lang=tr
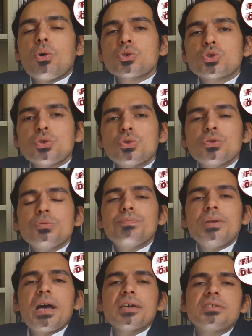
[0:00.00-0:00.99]
Ozo'nun
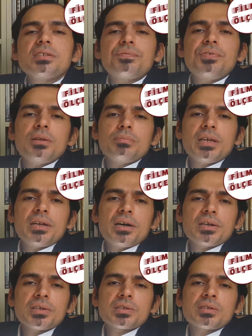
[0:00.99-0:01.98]
plastik filmleri
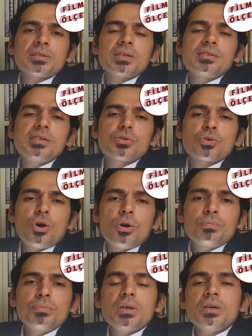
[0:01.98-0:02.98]
arasında
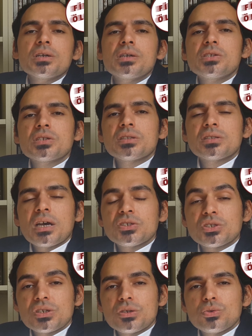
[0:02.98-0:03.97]
sitcom, Kızgın
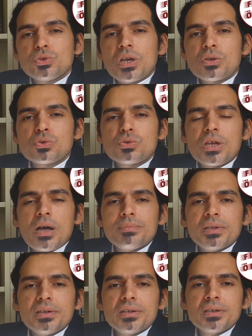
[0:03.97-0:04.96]
Taşlara Düşen Su
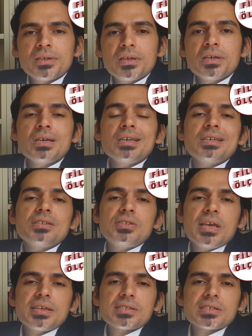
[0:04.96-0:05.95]
Damlaları,
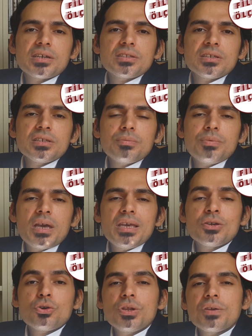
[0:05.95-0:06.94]
Sekiz Kadın gibi
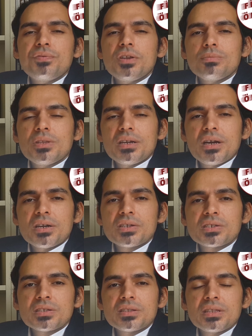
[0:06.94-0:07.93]
ikonik filmleri
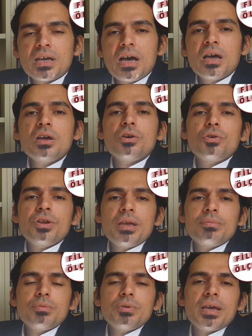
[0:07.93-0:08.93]
arasında
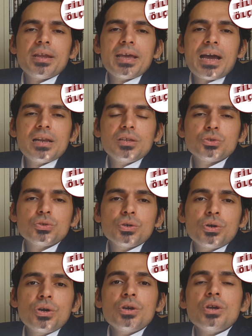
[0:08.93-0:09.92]
önemli bir yere
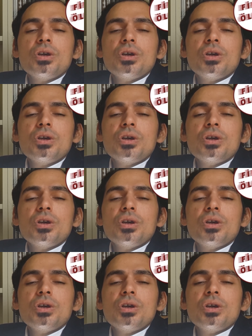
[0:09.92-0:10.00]
yerleşiyor.